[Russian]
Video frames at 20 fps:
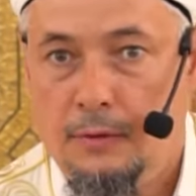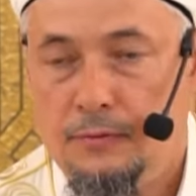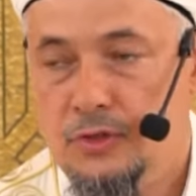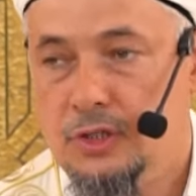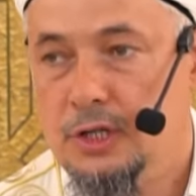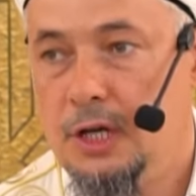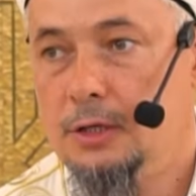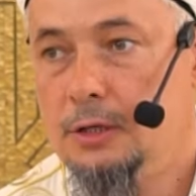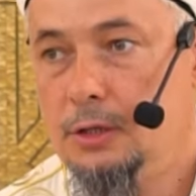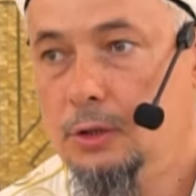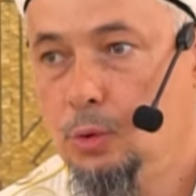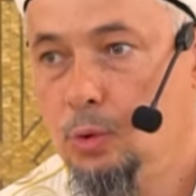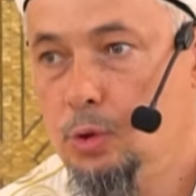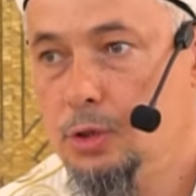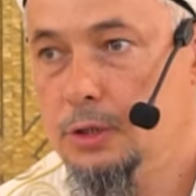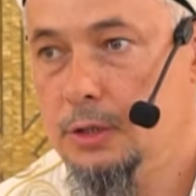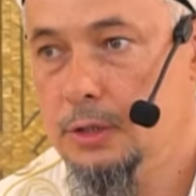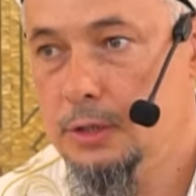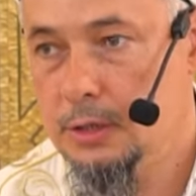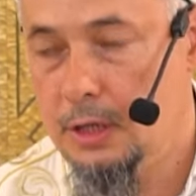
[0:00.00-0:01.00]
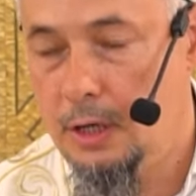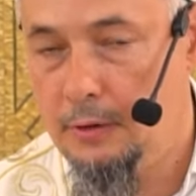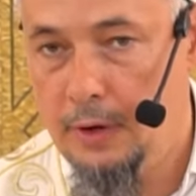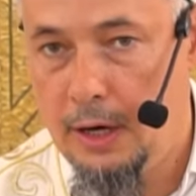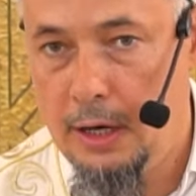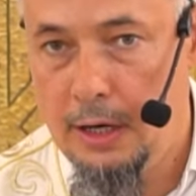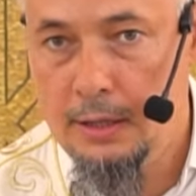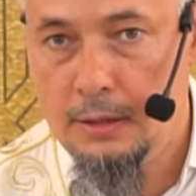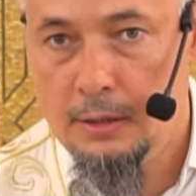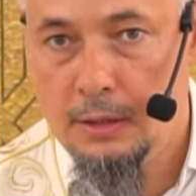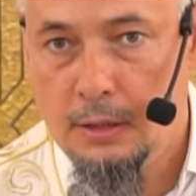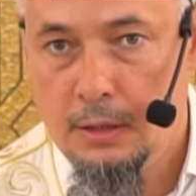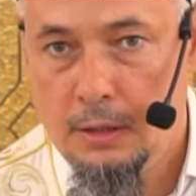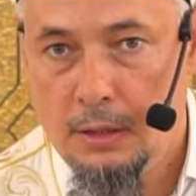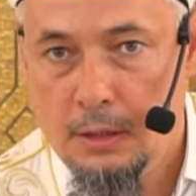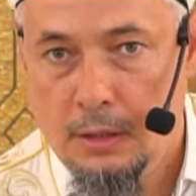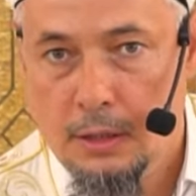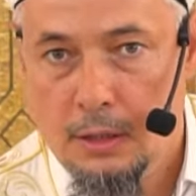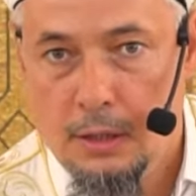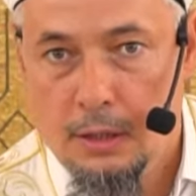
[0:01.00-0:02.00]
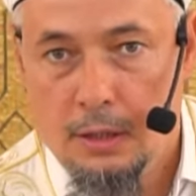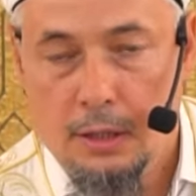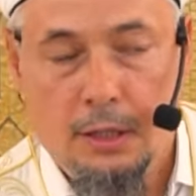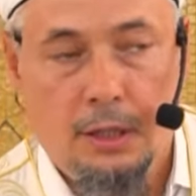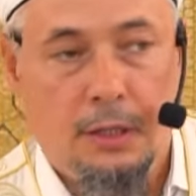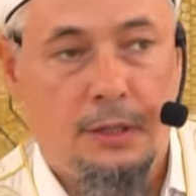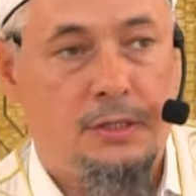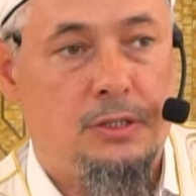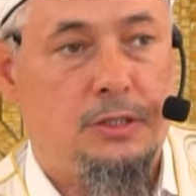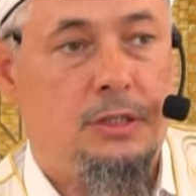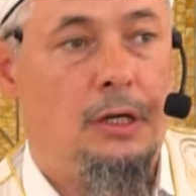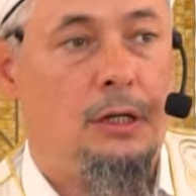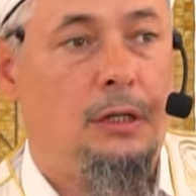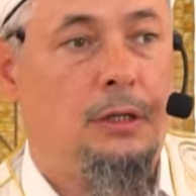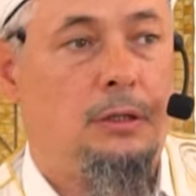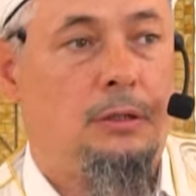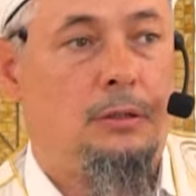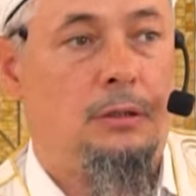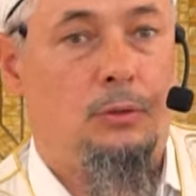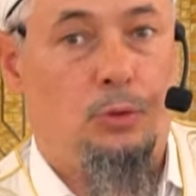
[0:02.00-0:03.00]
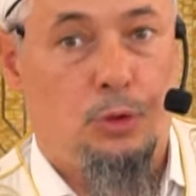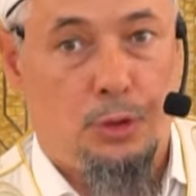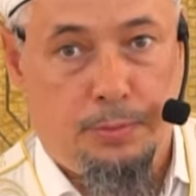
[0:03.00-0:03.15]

все ненужные слова и сделать,